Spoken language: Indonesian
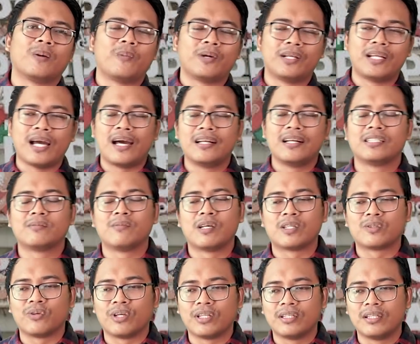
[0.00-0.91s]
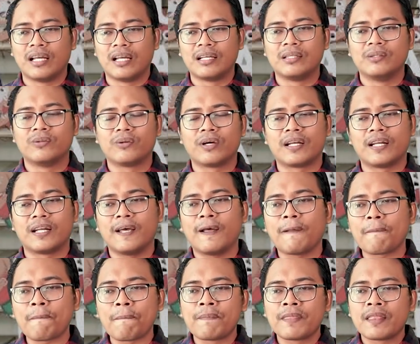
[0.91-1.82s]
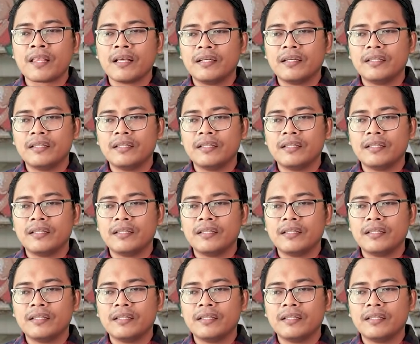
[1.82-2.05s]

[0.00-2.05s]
kepada Anies Baswedan gitu karena